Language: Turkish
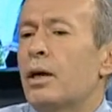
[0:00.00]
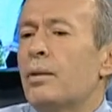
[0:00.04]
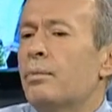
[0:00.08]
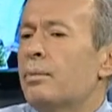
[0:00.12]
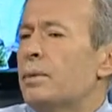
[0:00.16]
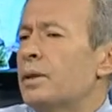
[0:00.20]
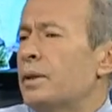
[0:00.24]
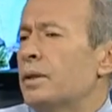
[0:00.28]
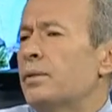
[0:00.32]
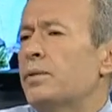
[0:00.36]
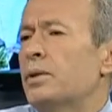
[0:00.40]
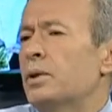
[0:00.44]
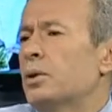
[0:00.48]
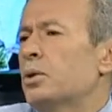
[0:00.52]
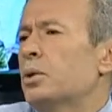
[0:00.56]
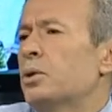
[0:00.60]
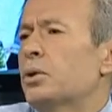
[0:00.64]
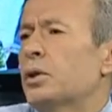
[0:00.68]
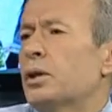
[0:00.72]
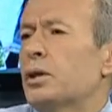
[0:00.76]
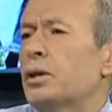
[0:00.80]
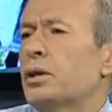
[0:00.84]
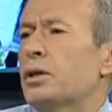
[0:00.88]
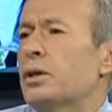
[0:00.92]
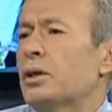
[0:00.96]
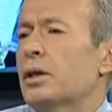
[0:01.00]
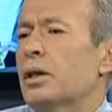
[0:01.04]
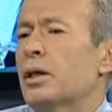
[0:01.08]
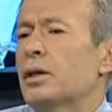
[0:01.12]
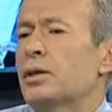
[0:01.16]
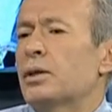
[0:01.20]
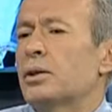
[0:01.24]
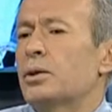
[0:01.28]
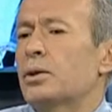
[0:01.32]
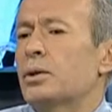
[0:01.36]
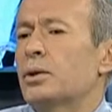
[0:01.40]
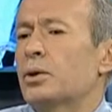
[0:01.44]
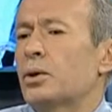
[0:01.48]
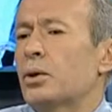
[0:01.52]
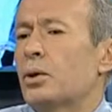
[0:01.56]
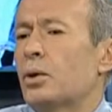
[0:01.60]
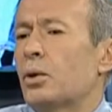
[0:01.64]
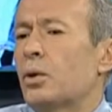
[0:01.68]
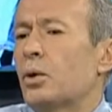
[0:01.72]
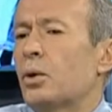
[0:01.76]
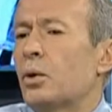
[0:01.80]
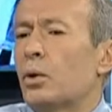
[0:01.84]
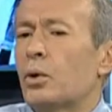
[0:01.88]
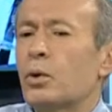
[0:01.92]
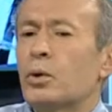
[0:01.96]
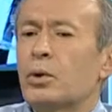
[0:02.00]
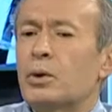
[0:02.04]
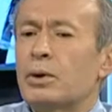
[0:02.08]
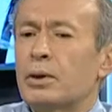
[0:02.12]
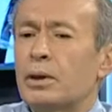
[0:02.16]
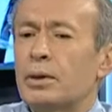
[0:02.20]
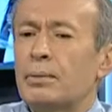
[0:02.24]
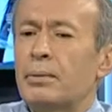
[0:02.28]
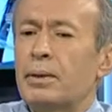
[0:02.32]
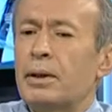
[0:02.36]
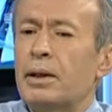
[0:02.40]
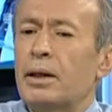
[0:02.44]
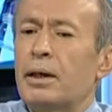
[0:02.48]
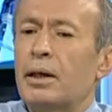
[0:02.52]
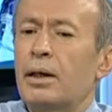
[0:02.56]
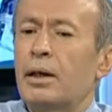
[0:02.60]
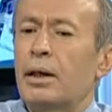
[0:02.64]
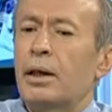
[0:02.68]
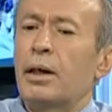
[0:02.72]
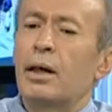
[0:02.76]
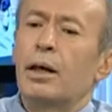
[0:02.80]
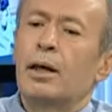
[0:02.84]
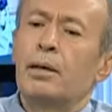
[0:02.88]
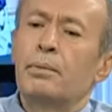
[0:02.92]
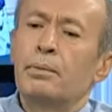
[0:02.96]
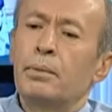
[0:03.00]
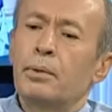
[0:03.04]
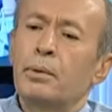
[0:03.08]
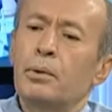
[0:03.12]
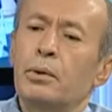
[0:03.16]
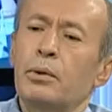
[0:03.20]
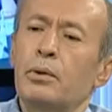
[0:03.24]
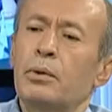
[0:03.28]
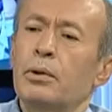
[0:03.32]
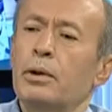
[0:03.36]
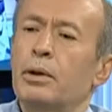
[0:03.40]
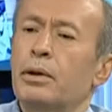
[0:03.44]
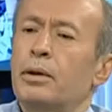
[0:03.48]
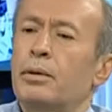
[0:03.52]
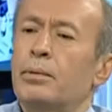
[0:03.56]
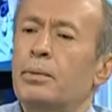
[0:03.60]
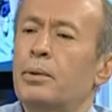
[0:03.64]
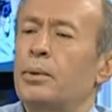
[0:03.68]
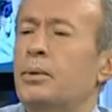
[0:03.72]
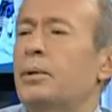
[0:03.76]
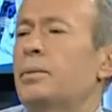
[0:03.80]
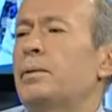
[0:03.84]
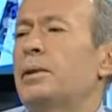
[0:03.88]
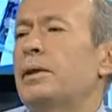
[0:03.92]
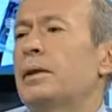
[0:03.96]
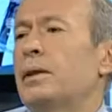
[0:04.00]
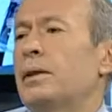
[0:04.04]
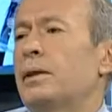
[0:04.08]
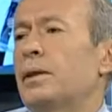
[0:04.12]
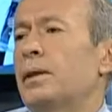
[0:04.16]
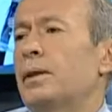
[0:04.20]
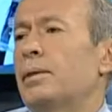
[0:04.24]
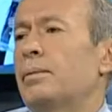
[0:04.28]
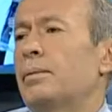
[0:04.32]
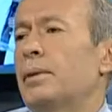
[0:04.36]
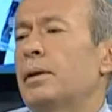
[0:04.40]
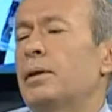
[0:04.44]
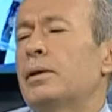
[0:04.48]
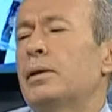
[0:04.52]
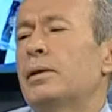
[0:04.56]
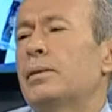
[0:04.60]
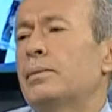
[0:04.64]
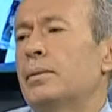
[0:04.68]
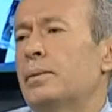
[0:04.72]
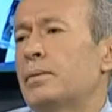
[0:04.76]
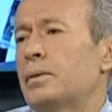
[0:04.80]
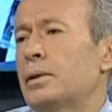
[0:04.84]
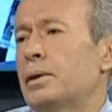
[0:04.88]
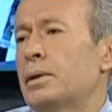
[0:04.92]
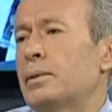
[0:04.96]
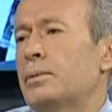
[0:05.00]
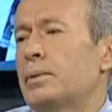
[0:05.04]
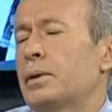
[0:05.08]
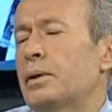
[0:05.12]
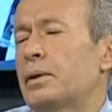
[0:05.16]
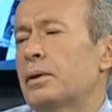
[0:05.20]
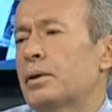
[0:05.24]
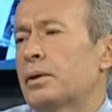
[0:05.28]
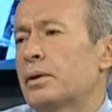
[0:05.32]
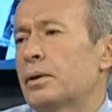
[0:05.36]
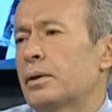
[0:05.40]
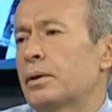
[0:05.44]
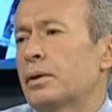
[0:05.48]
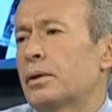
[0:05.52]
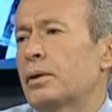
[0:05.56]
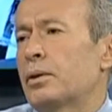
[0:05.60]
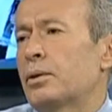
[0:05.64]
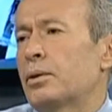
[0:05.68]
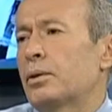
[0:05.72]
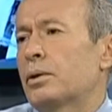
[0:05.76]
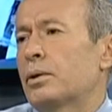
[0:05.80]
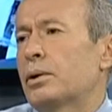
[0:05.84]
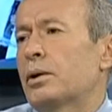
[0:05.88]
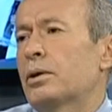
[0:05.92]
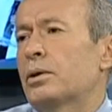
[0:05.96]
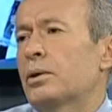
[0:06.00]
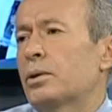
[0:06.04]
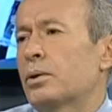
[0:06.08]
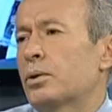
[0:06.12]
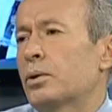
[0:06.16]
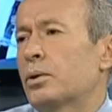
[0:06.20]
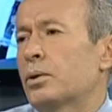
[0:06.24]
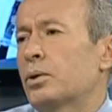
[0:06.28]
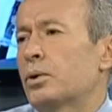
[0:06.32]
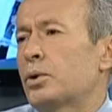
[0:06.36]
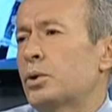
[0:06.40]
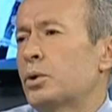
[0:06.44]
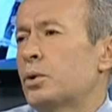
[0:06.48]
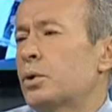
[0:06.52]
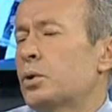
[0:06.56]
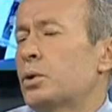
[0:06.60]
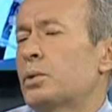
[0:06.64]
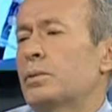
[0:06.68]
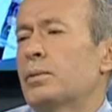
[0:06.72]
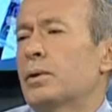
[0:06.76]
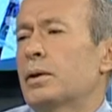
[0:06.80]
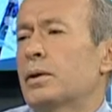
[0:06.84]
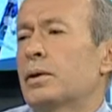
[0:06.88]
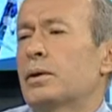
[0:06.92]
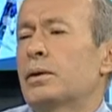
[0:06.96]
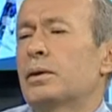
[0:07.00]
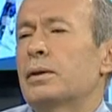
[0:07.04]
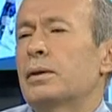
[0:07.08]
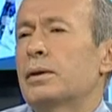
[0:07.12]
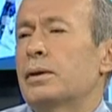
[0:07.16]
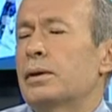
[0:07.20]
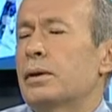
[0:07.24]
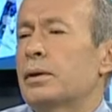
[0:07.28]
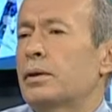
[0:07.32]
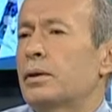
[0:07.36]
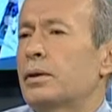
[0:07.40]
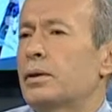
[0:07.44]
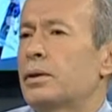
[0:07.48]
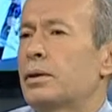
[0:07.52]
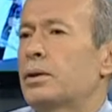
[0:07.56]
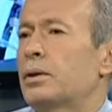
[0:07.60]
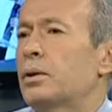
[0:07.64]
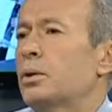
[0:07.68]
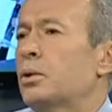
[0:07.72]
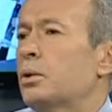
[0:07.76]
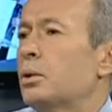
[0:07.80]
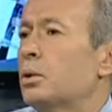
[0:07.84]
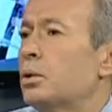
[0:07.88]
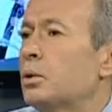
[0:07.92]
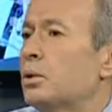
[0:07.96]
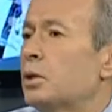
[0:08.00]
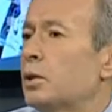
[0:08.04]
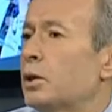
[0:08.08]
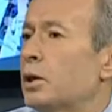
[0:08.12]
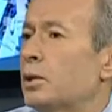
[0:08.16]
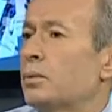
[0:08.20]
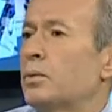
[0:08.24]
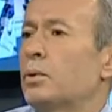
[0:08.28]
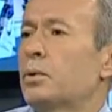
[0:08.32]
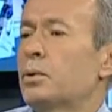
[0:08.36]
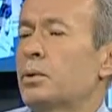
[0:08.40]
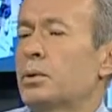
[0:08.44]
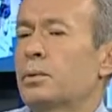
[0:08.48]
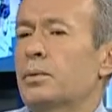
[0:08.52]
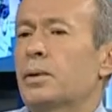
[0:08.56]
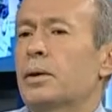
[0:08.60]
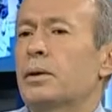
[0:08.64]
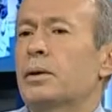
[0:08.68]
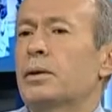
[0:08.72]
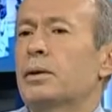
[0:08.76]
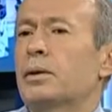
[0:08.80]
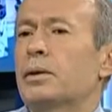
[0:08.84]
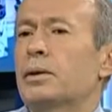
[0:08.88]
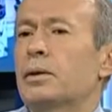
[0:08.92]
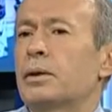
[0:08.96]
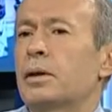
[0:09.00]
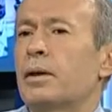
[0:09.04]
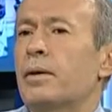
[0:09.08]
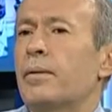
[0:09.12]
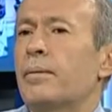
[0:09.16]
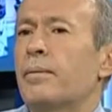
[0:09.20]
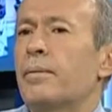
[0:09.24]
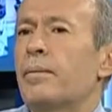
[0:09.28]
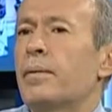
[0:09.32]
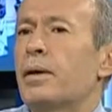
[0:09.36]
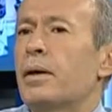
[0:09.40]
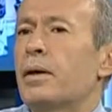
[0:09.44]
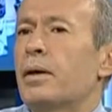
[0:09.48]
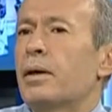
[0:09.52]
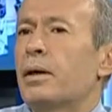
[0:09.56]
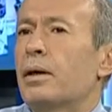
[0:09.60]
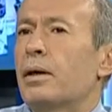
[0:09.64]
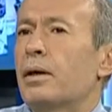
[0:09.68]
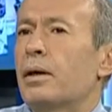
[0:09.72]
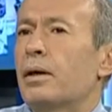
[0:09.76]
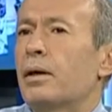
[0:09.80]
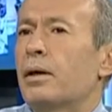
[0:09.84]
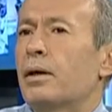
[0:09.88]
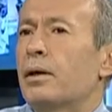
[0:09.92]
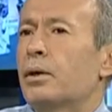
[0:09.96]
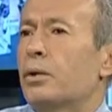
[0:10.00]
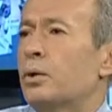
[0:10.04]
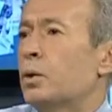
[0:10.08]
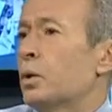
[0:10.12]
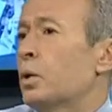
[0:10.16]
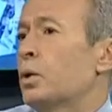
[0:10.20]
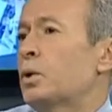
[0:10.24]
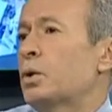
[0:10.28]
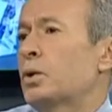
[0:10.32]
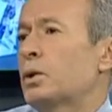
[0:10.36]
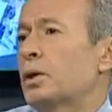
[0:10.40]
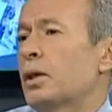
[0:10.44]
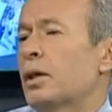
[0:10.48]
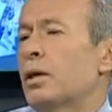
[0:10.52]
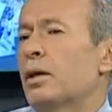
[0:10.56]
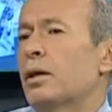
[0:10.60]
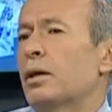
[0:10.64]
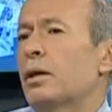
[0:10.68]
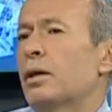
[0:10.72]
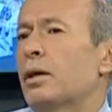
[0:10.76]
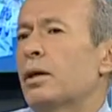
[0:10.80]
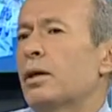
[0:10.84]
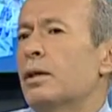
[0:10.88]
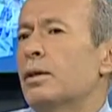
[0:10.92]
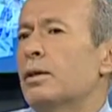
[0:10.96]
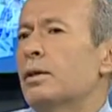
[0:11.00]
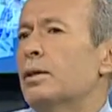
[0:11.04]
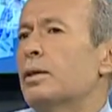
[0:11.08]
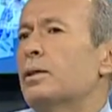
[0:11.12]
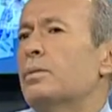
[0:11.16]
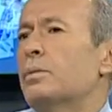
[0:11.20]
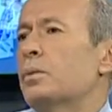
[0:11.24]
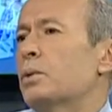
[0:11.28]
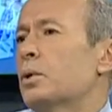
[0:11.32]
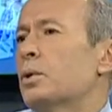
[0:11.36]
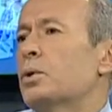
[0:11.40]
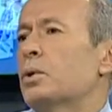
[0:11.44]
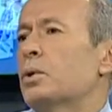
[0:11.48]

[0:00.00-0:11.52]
Bir sefer çok iyi cihazınız olsa bile eğer bu konuda böyle bir deneyim edilmemiş bir e, radyoloji uzmanınız ya da işte görüntüleme uzmanınız e, yoksa siz burada